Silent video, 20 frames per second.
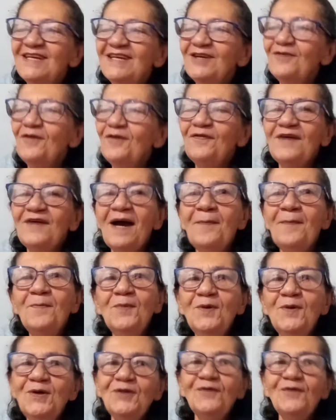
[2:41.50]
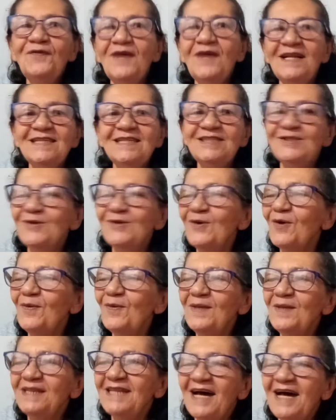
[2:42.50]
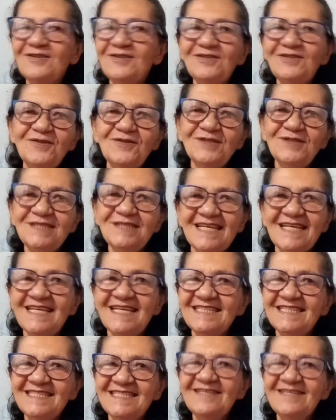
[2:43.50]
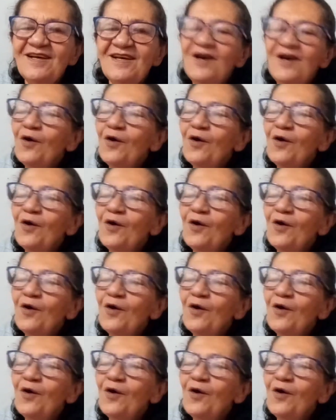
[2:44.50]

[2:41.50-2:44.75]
que eu vou ficar muito feliz com o comentário de vocês